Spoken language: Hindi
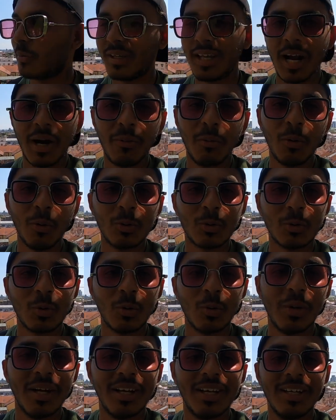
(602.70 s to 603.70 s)
तो अब क्या बोलूँ
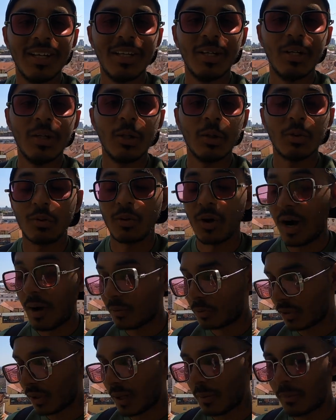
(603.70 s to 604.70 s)
उसको मैं तो
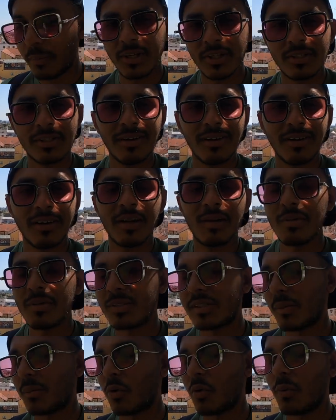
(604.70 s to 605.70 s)
आप थोड़ा पेशेंट रखना
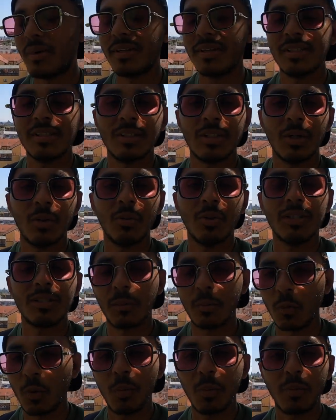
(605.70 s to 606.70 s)
मैं सबको मैसेज करूँगा
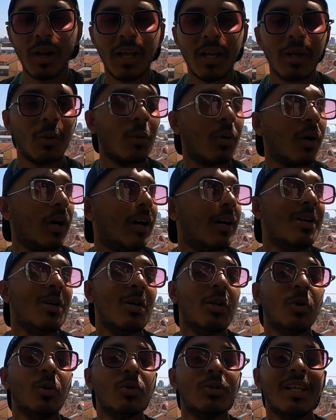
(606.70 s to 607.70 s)
सबको रिप्लाई करूँगा
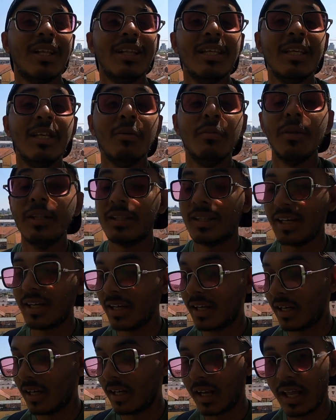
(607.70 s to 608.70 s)
तो जल्दी ही मिलते
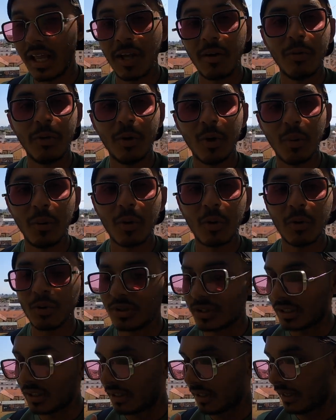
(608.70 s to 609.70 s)
हैं नए वीडियो में
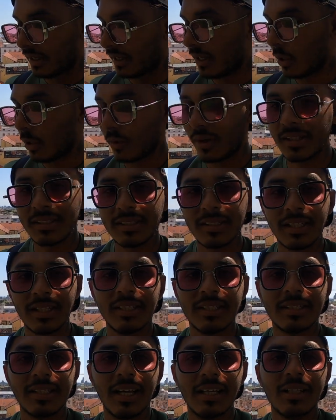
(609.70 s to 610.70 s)
कुछ नए लोकेशन
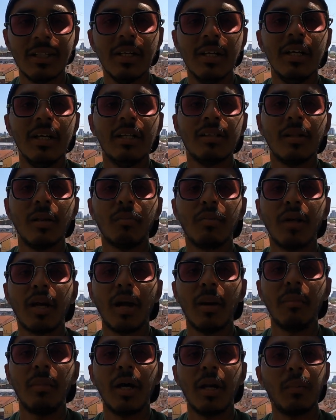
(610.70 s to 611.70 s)
के साथ तब
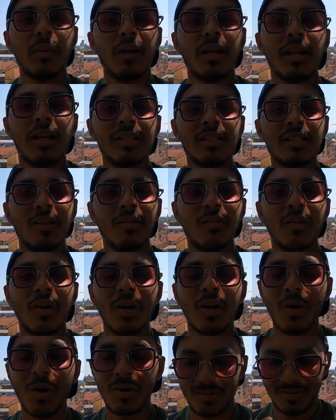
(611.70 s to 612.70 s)
तक आप घर पर रहना सेफ
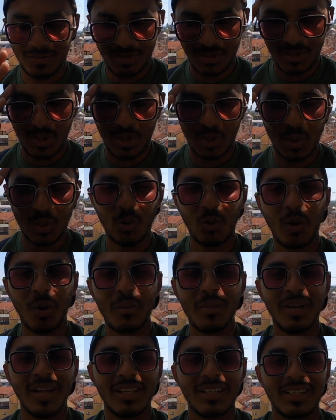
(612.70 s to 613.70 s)
रहना और
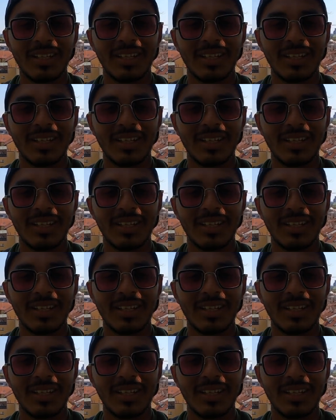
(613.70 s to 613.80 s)
दुआ में याद